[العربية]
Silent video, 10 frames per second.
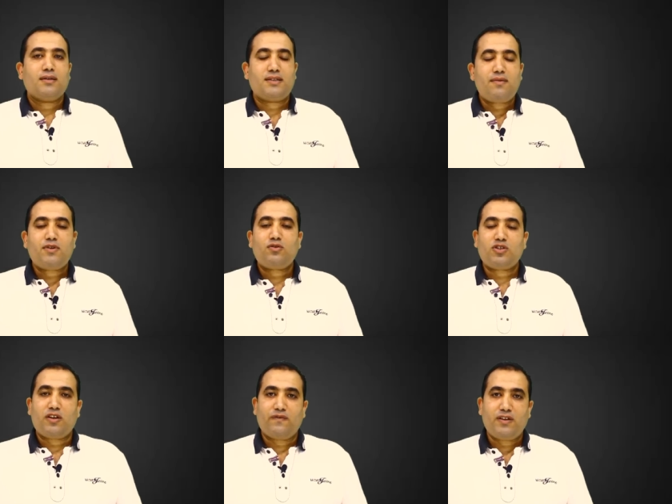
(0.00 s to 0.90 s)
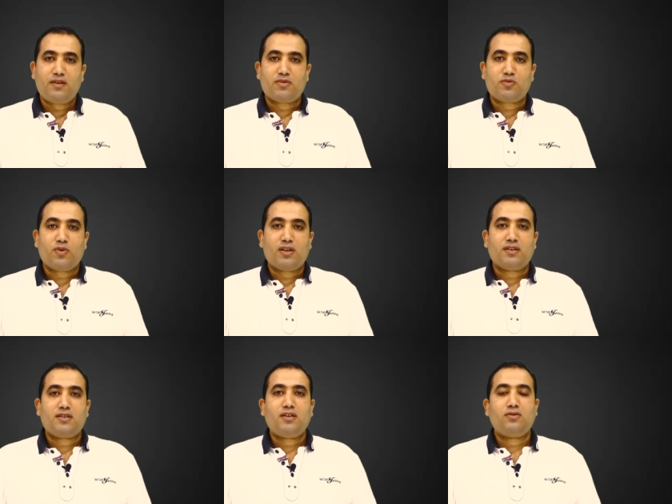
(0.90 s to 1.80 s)
زي ما انتم شايفين يا
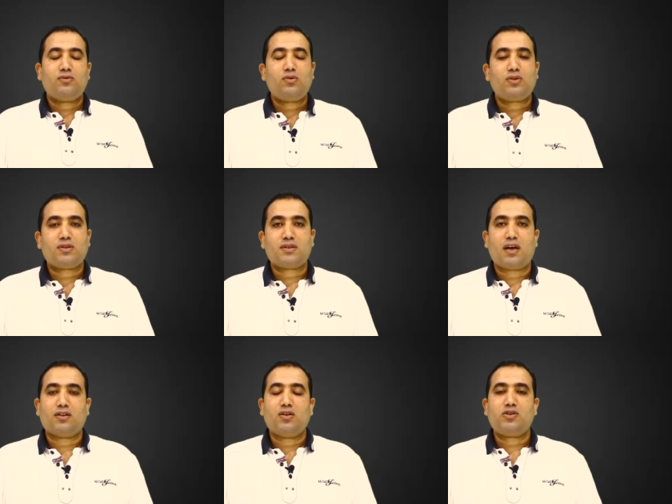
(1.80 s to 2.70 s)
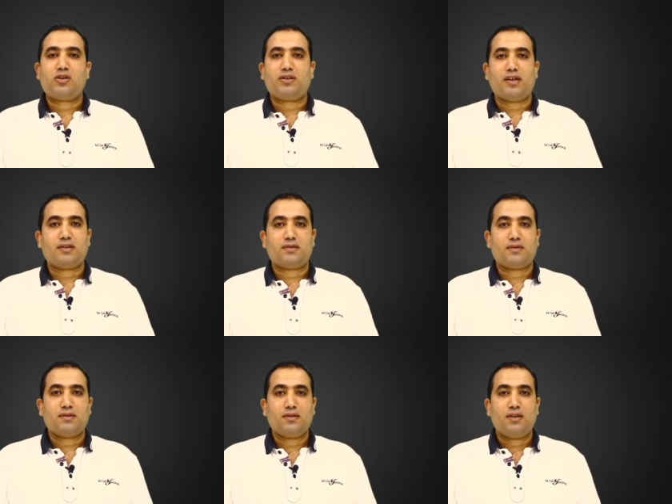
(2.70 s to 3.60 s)
باشمهندسين دول 19
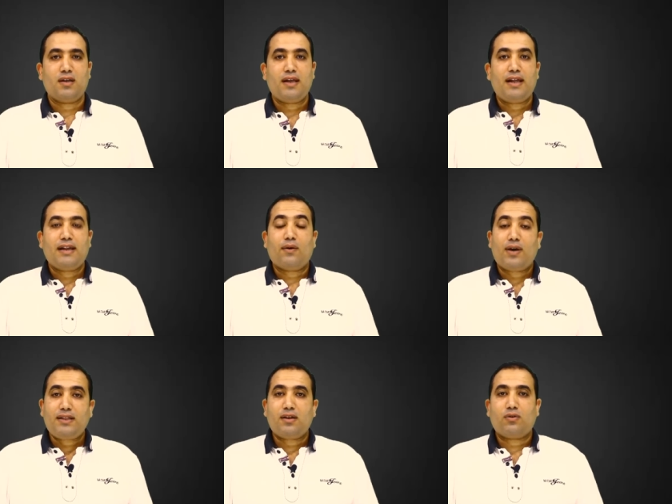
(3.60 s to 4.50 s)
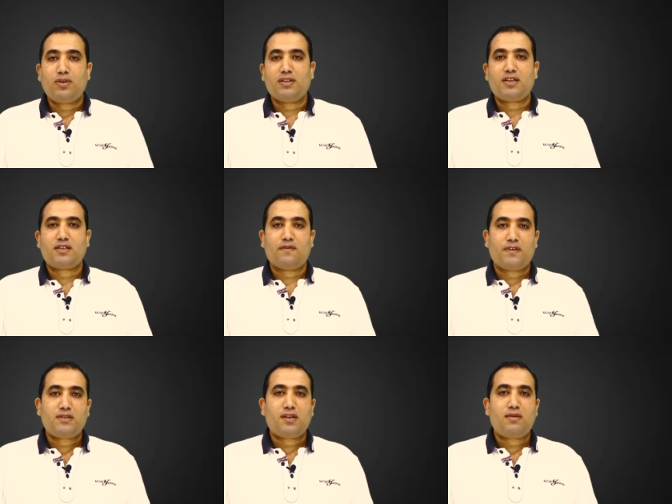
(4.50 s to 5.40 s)
درس لو خدنا كل درس في
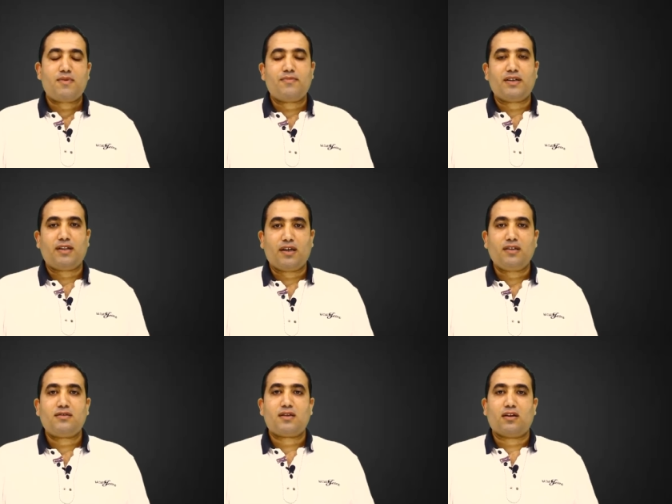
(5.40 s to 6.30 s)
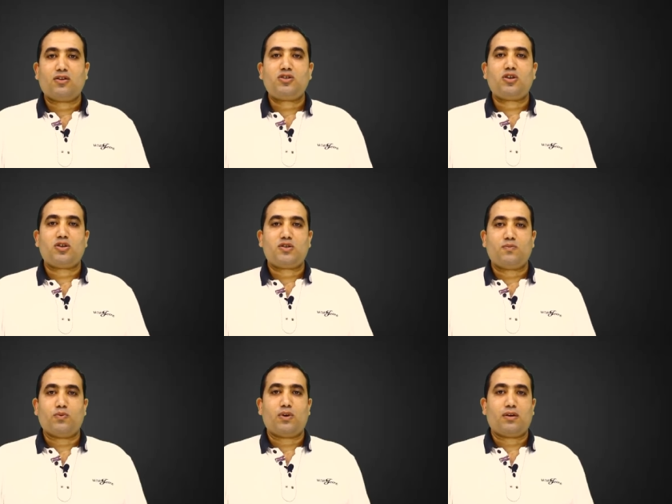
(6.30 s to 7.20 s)
حصه يبقى محتاجين 19
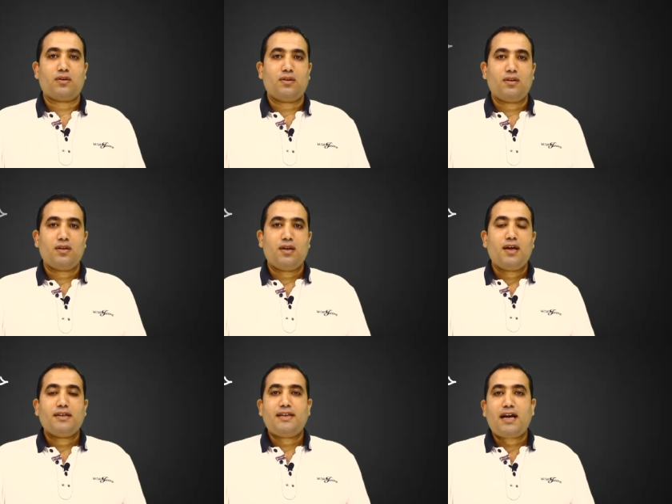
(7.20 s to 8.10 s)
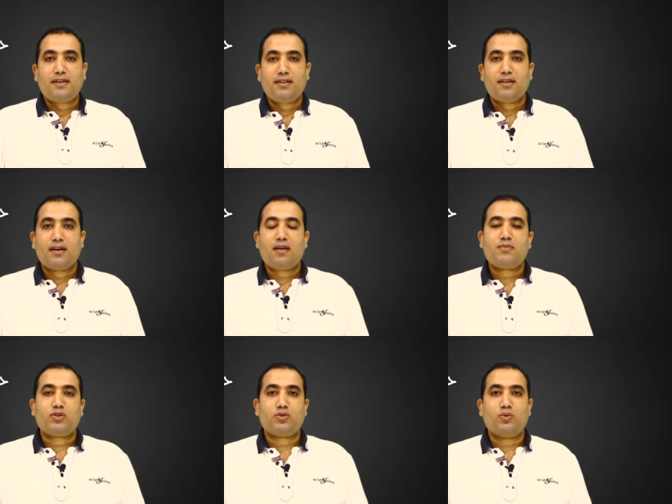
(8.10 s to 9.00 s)
اسبوع يعني
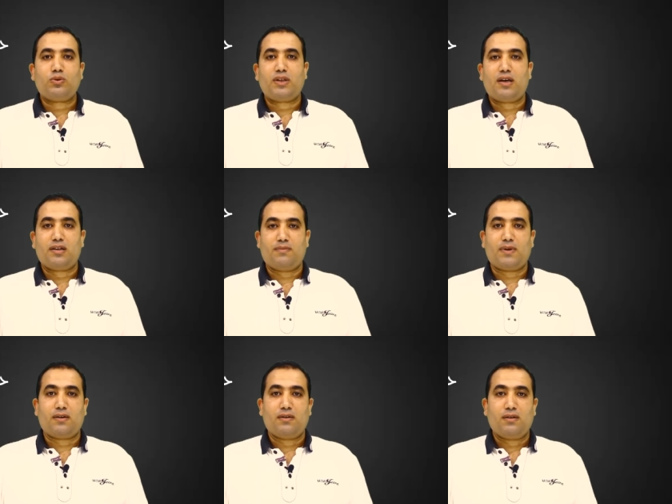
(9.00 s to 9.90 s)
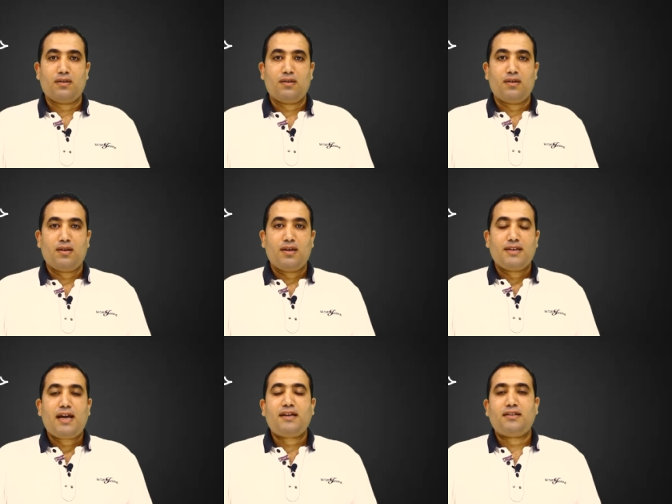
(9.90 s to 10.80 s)
خمس شهور تقريبا
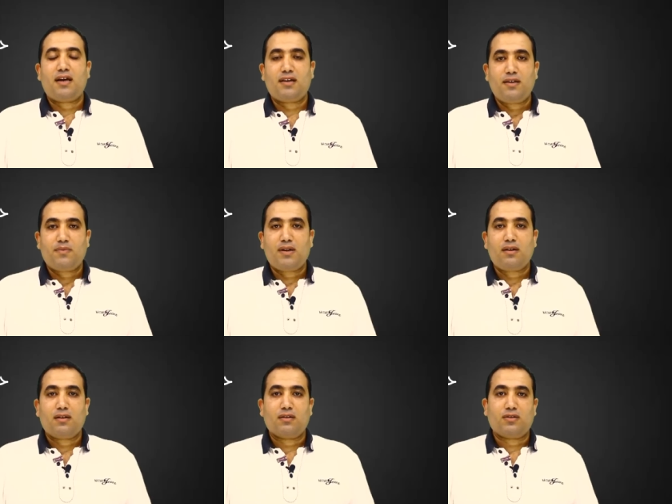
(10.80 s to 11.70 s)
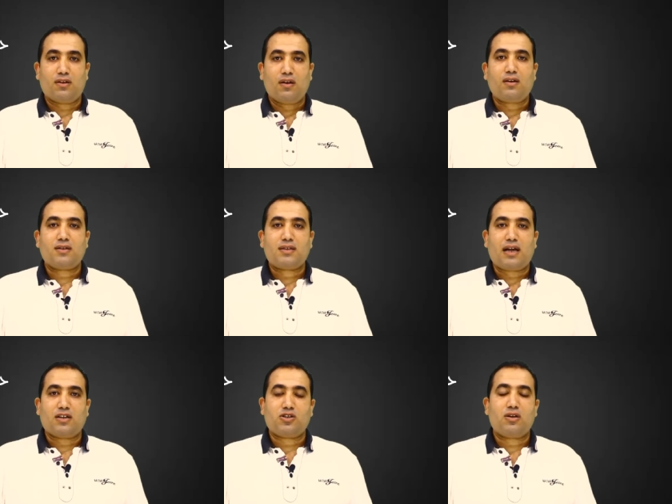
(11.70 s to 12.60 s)
يعني تقريبا تخلص
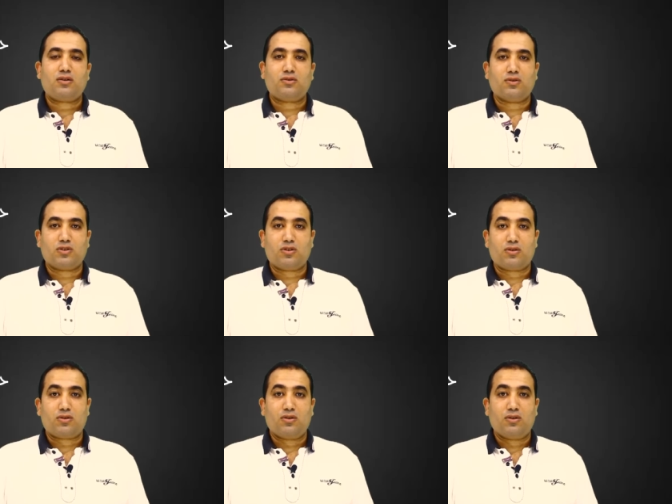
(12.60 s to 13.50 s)
على شهر 12